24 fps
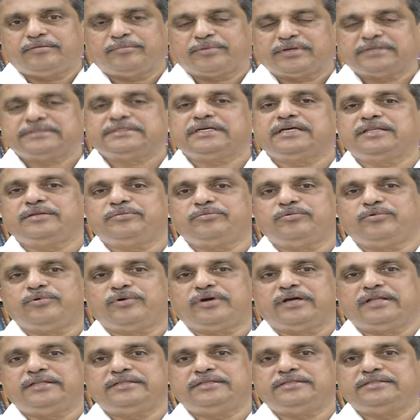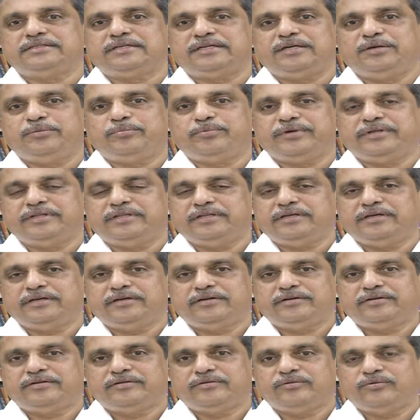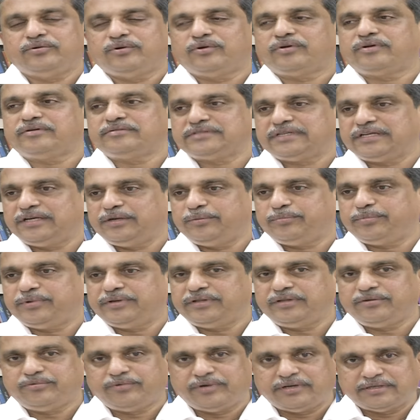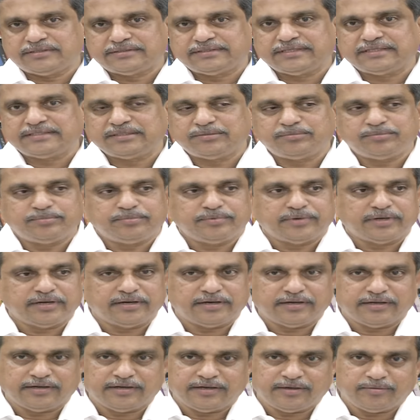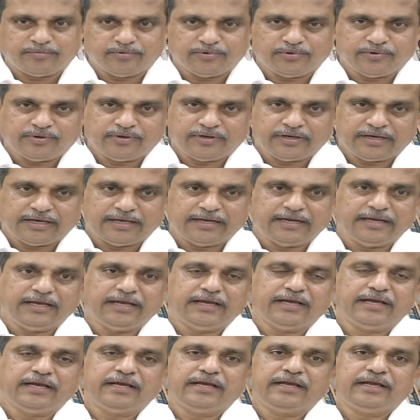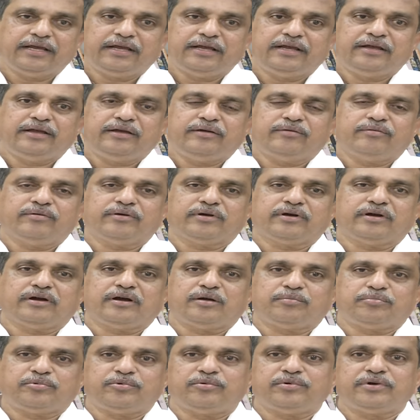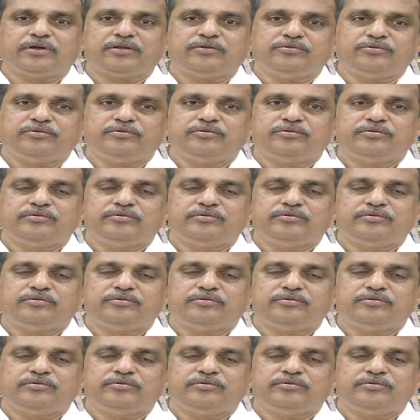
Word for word: ప్రసాదంలో కల్తీ జరిగిపోయింది ఘోరం జరిగిపోయింది వైఎస్ఆర్సీపీ పాలన హయాంలో అనే ఒక అపవాదు